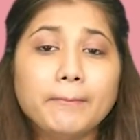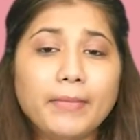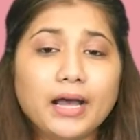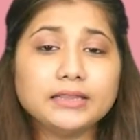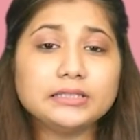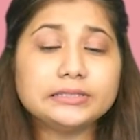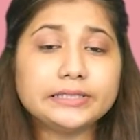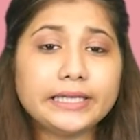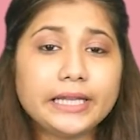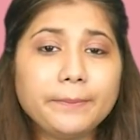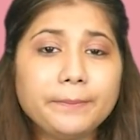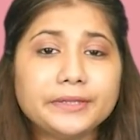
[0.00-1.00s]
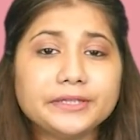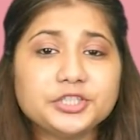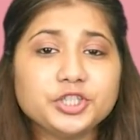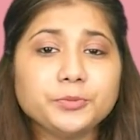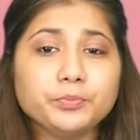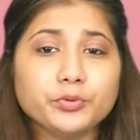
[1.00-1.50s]
मात्र तेरह
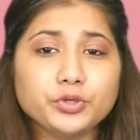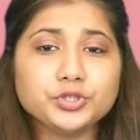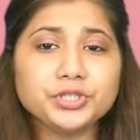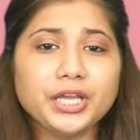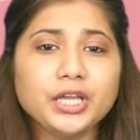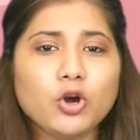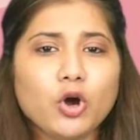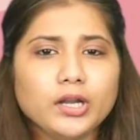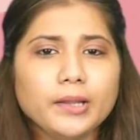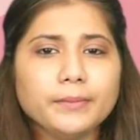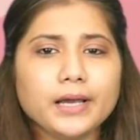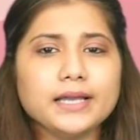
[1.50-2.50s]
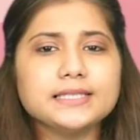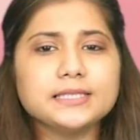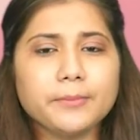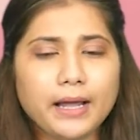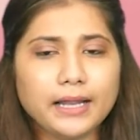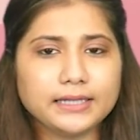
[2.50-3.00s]
प्रतिशत पुरुष ही कॉन्डम का
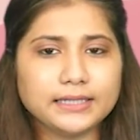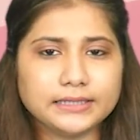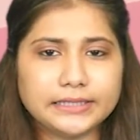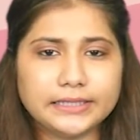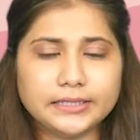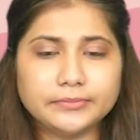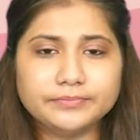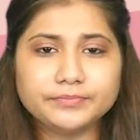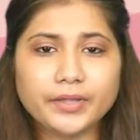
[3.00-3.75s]
इस्तेमाल करते हैं